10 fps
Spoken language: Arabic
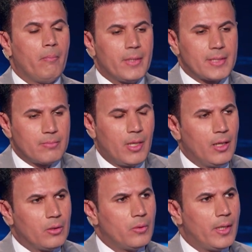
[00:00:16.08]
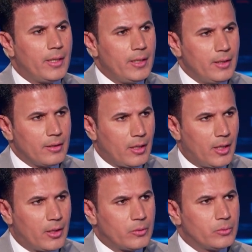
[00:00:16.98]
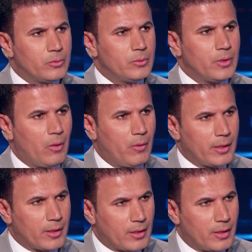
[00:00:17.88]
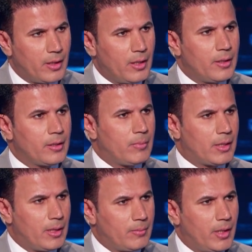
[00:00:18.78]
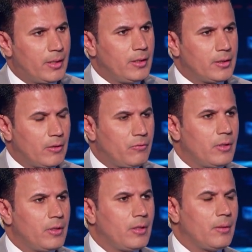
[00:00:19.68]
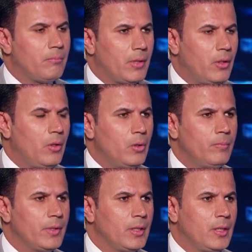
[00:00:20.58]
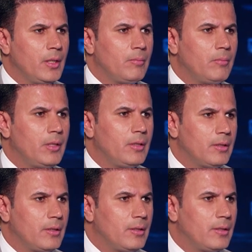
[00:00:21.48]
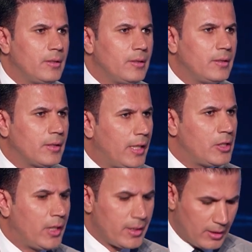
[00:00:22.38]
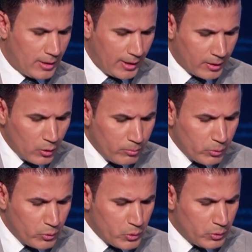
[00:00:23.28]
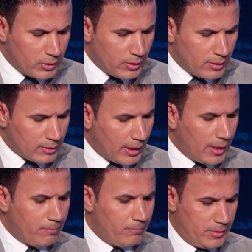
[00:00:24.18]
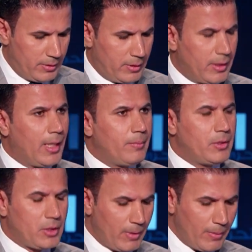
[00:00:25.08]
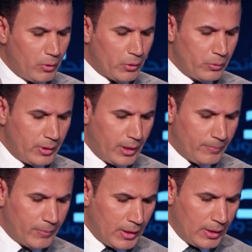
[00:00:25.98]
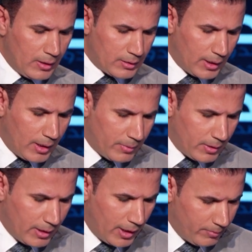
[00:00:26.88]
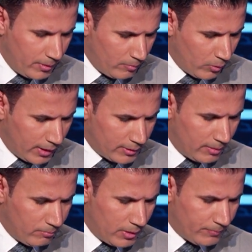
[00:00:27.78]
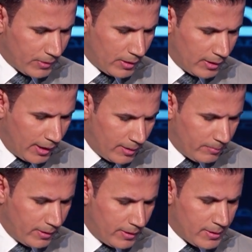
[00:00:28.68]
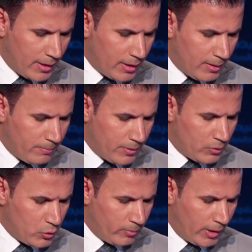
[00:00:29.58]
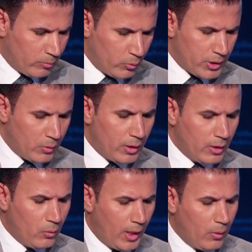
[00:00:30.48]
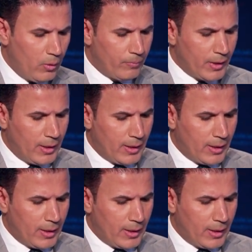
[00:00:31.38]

بس ماكو اي قانون او اي قرار برلماني تنفيذي بمنعهم من آه، كاجازه، على الرغم من وجود آه، طلب نيابي شباب عرضونا الطلب النيابي المقدم من النائبة زينب جمعة الموسوي اللي هو حول